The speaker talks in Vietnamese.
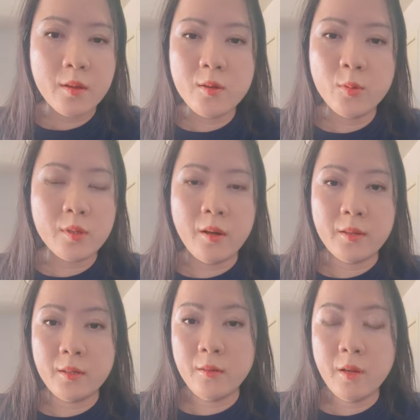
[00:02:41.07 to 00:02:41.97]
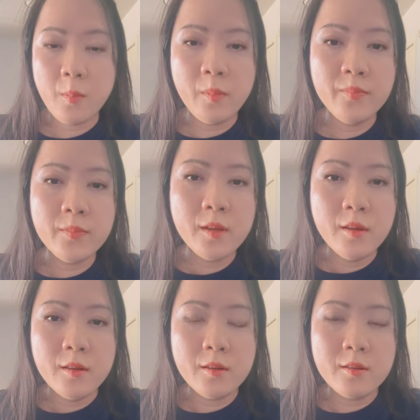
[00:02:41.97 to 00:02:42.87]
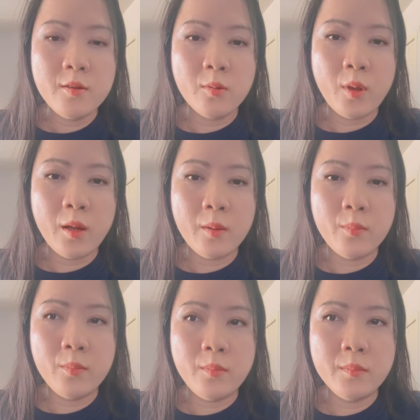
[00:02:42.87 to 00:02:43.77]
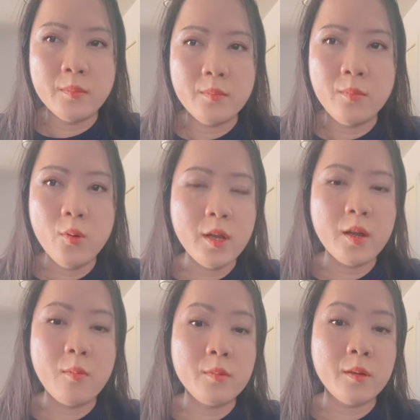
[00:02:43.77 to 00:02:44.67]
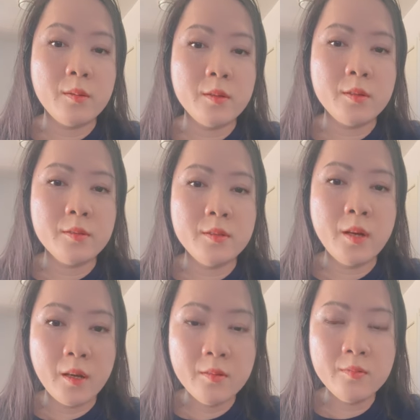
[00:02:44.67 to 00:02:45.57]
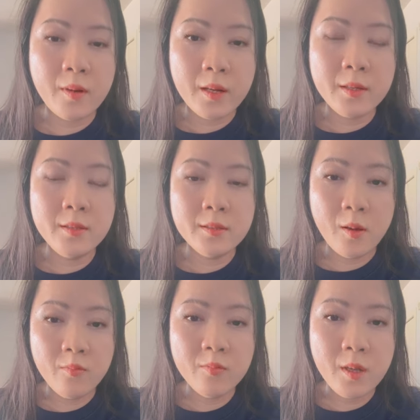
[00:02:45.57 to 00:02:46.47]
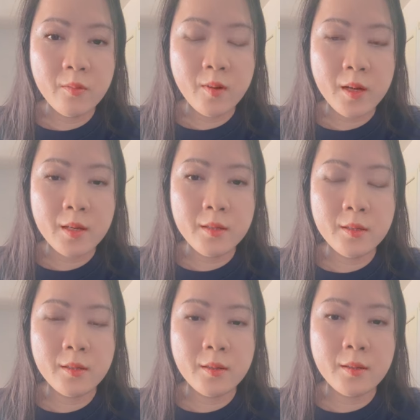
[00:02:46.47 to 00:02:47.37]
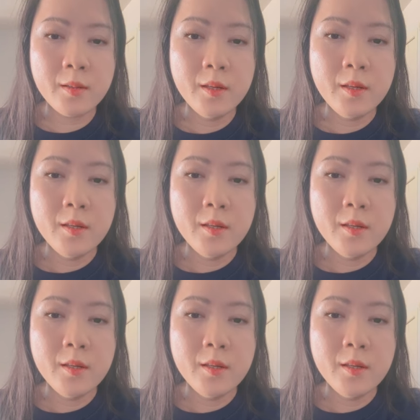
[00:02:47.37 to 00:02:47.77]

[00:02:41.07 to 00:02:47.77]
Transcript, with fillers: cái cuộc đời này nó đẹp lắm dù là muốn hay không thì vẫn phải sống vẫn phải uh,